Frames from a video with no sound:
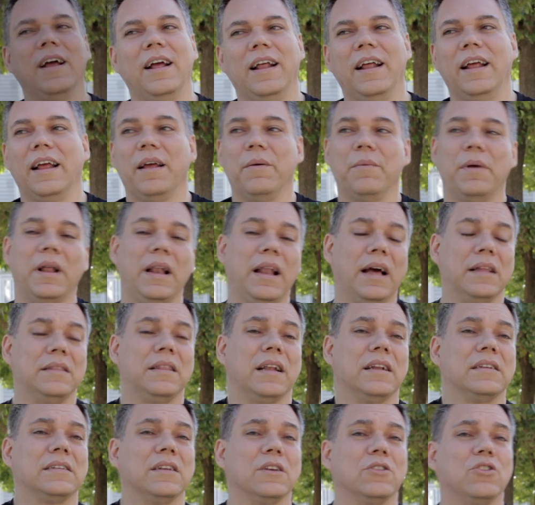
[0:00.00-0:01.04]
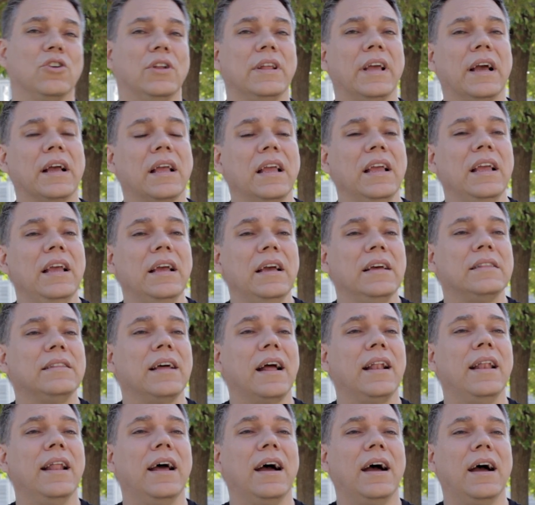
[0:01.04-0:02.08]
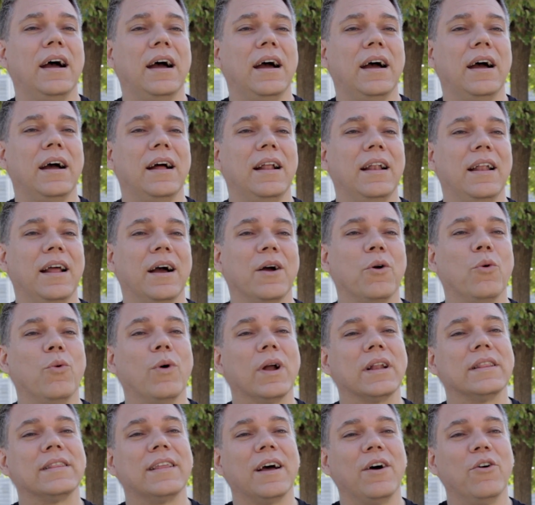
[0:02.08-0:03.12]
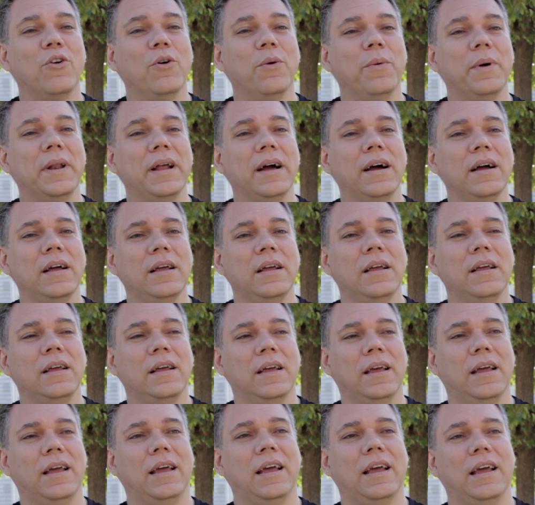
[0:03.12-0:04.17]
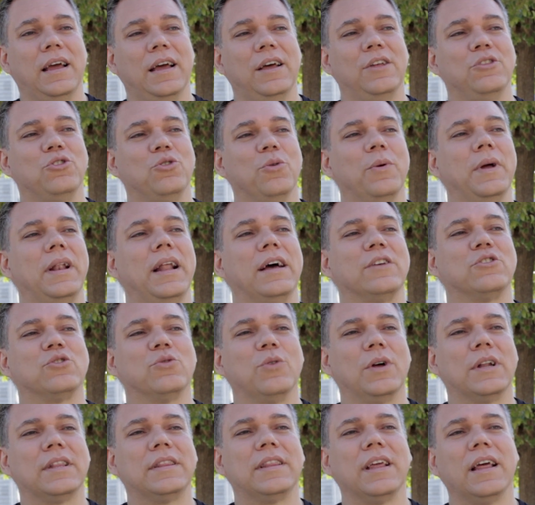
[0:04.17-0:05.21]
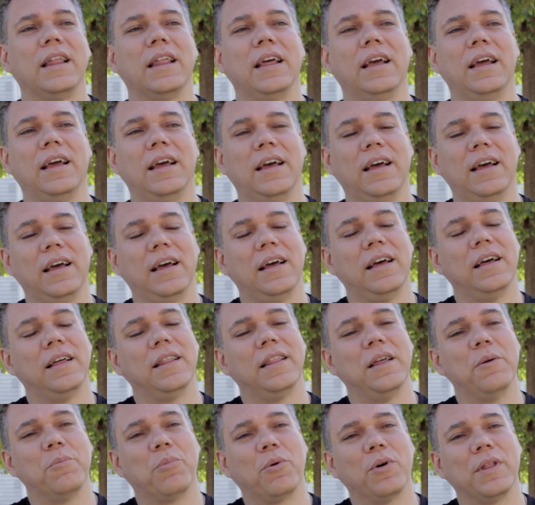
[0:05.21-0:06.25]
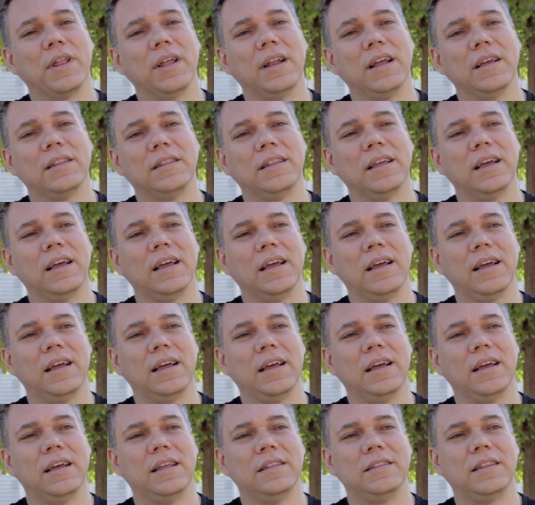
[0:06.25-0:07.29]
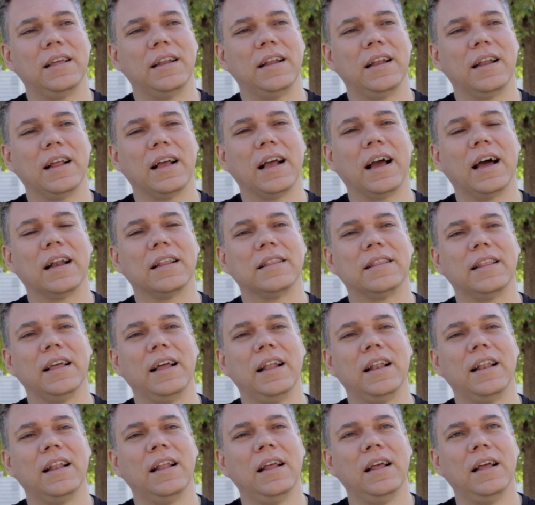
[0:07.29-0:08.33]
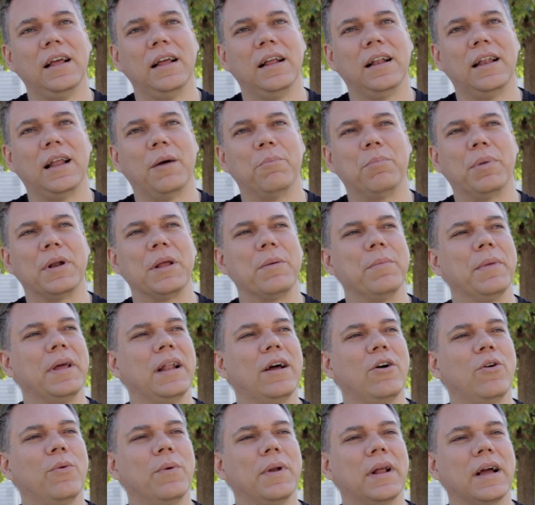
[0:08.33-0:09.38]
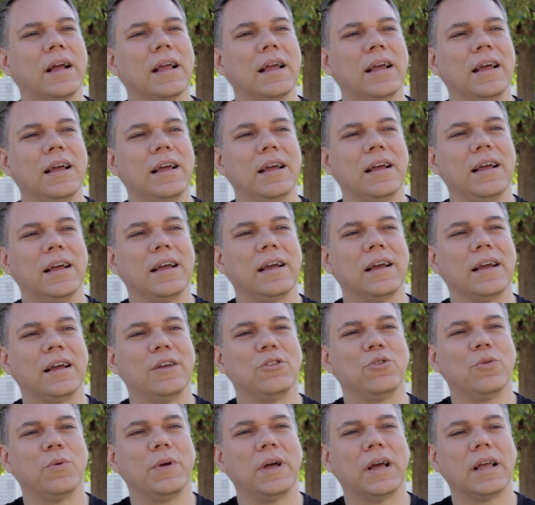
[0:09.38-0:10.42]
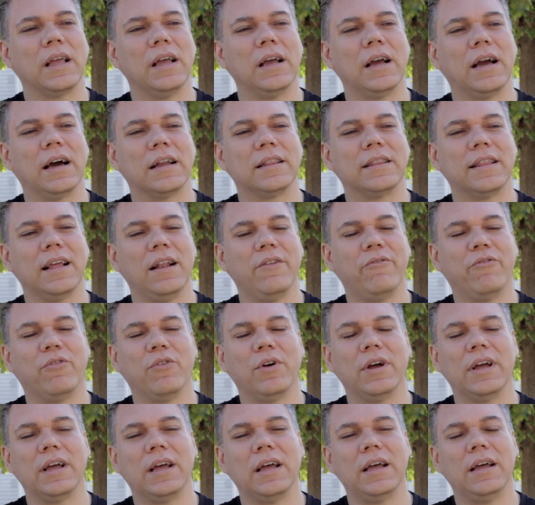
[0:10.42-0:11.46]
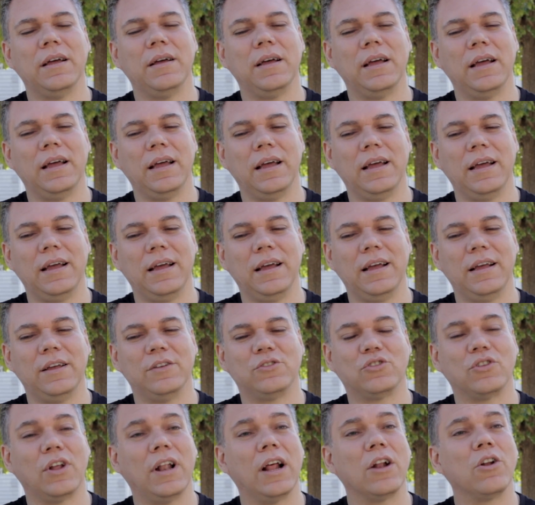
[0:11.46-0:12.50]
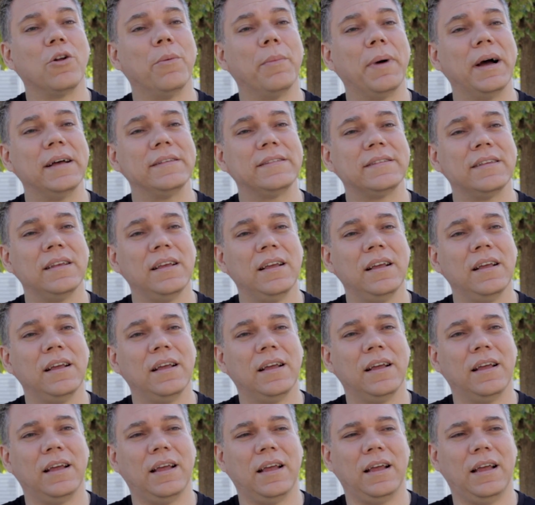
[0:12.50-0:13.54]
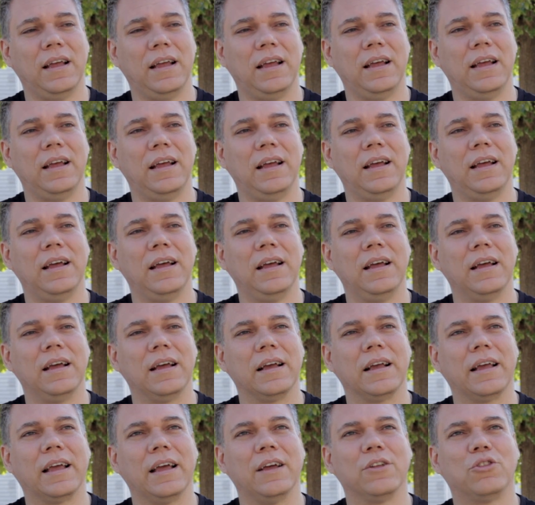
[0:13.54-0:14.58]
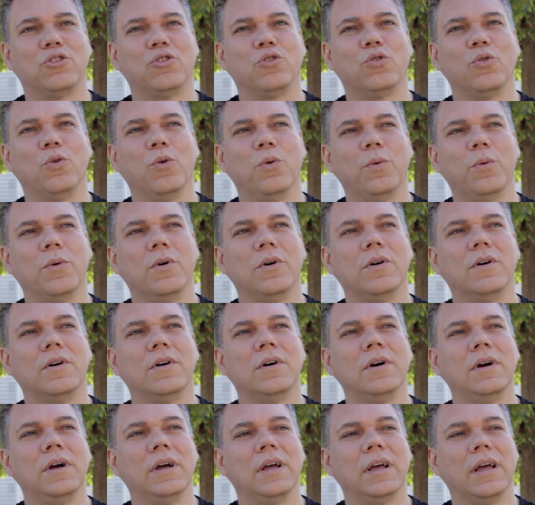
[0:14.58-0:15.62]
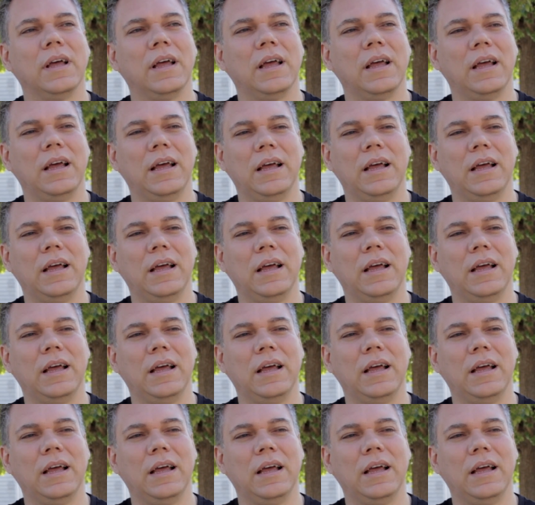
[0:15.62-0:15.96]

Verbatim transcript: Em, la trayectoria aquí, esta es la, cuarta obra. Eh, tuve la suerte de, poder este, tener en cartel. La primera obra que, tuve aquí en cartel fue eh, Solas más eh, que estuvo en